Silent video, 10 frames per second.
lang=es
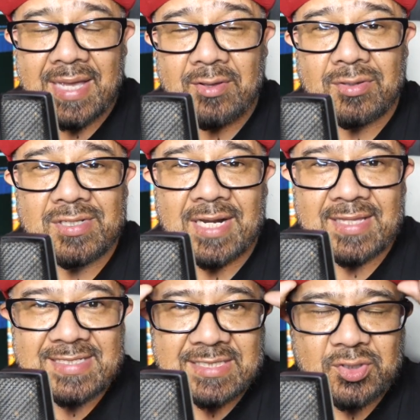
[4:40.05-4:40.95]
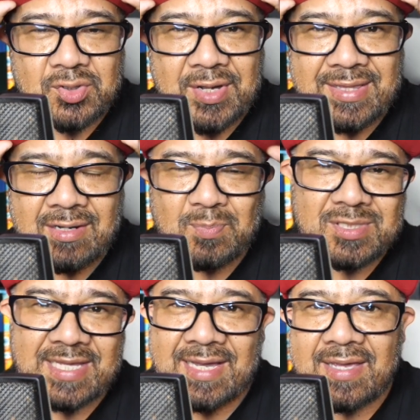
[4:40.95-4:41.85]
Y hay otros artistas de otro género,
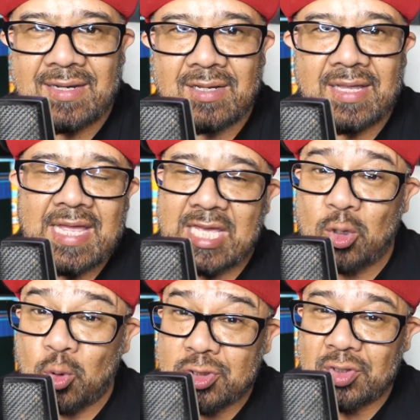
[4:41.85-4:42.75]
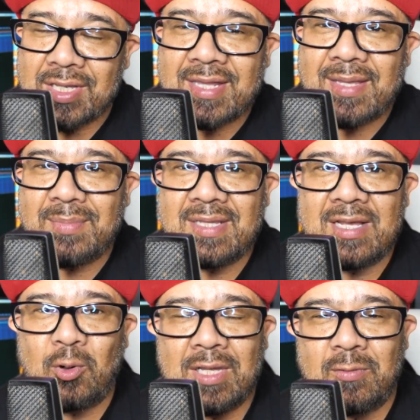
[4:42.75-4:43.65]
pues que ya quieren incursionar también
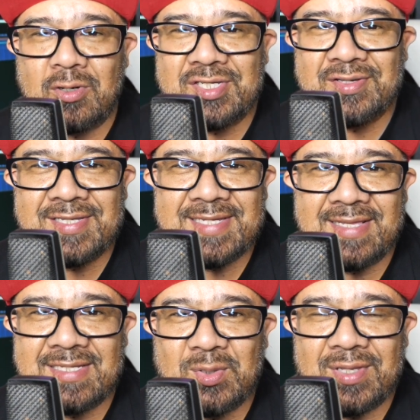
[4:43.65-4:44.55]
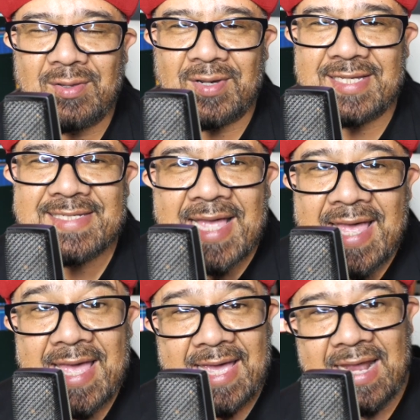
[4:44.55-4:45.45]
en colaboraciones en esto de lo que es
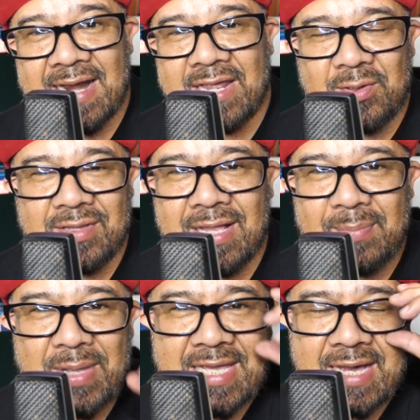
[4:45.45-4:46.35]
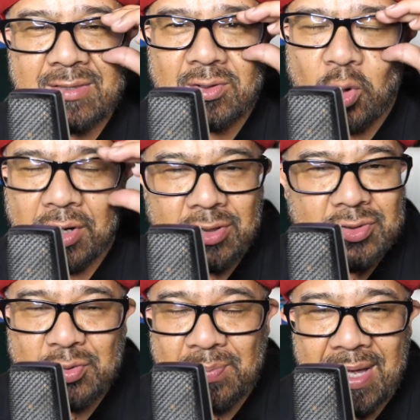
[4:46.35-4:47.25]
el regional mexicano,
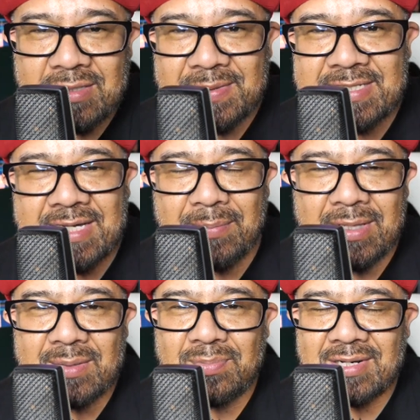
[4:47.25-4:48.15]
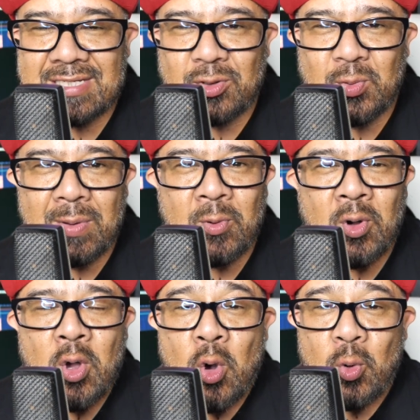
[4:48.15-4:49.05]
corridos tumbados básicamente, porque es lo nuevo
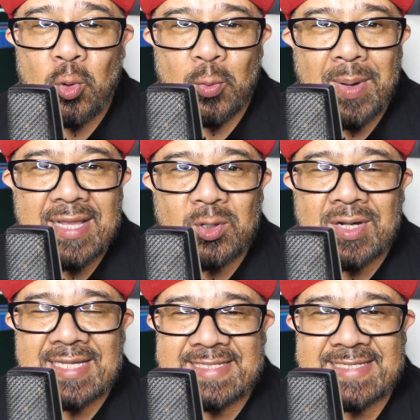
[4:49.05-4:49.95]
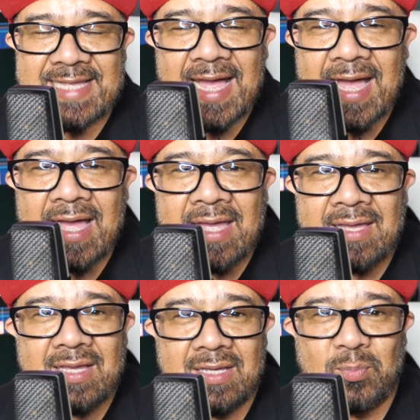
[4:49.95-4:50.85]
urbano que se está
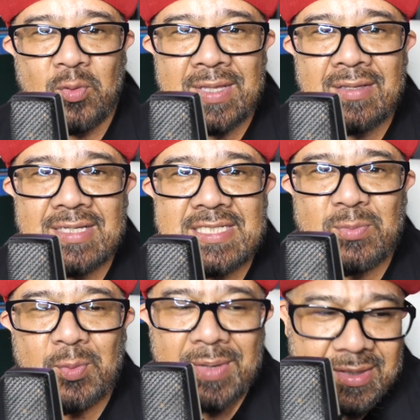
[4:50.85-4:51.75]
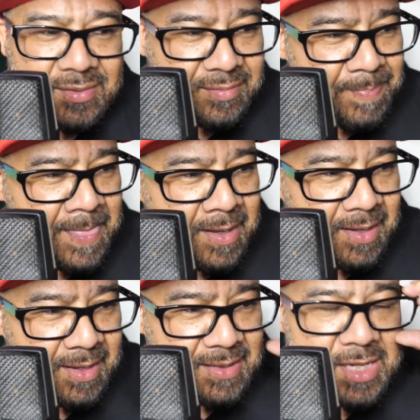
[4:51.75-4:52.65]
eh, moviendo en este momento
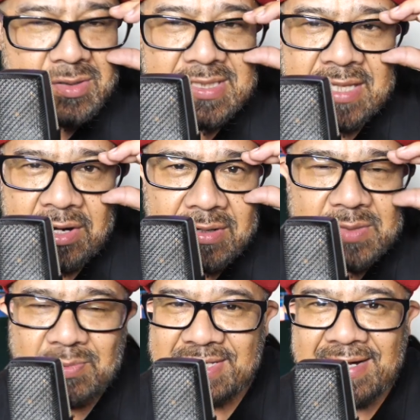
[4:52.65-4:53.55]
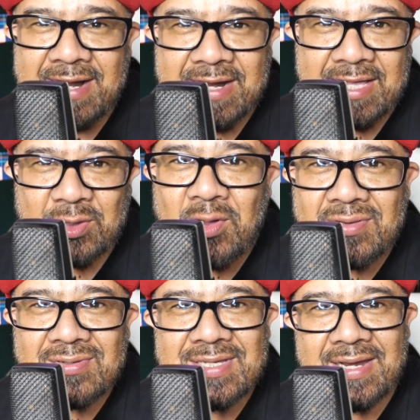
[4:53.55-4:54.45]
en años anteriores pues era el reggaetón,
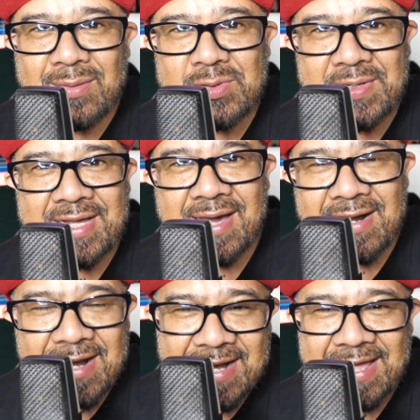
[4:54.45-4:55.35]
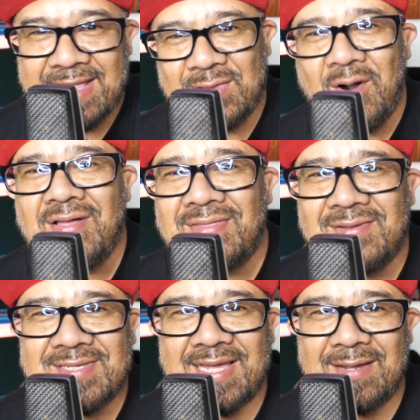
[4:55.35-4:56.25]
todos queríamos brincar al reggaetón,
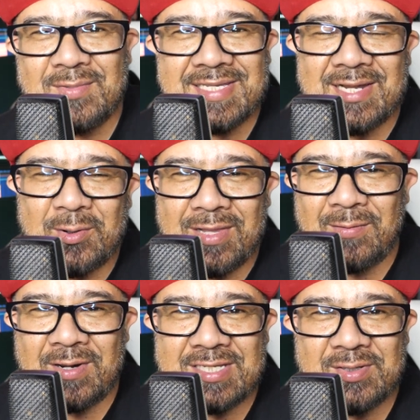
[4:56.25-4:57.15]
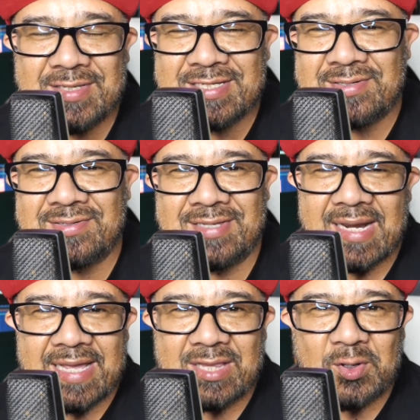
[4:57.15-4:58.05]
todos queríamos hacer colaboraciones con
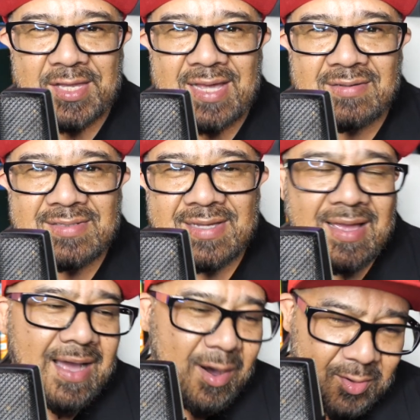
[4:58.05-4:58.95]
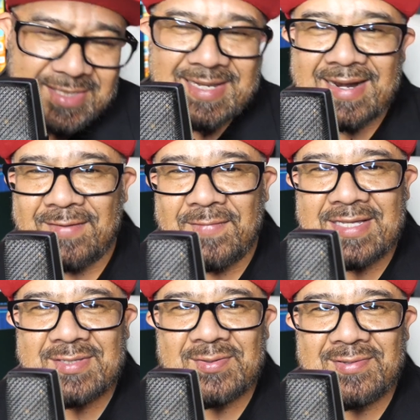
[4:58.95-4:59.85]
reggaetoneros, ahora es al
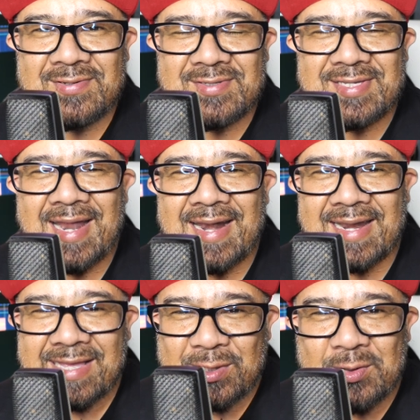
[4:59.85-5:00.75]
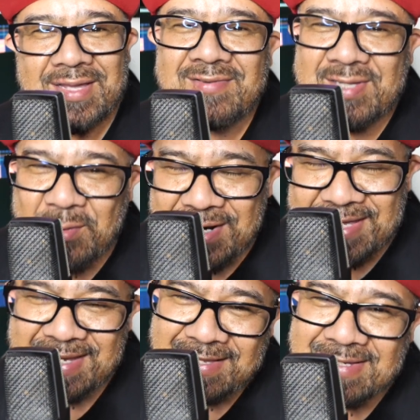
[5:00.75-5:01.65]
revés, todos los reggaetoneros ahora
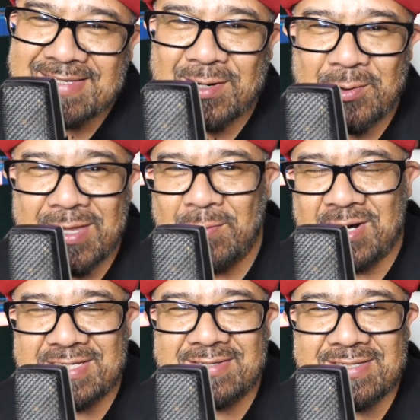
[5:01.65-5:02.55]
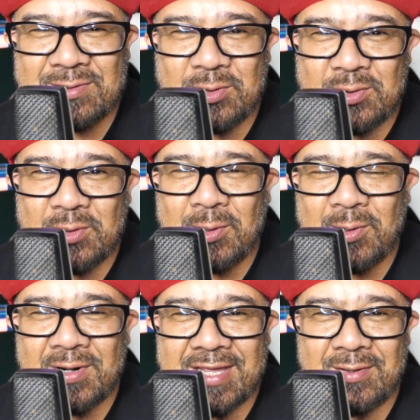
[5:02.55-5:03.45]
quieren hacer colaboraciones con todo
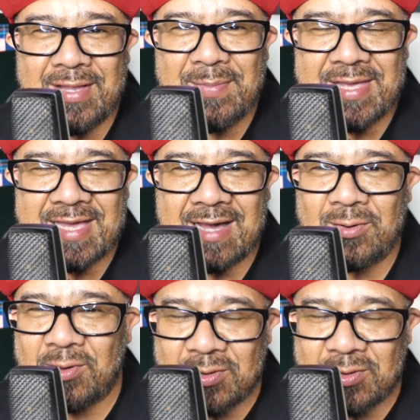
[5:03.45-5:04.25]
lo regional mexicano,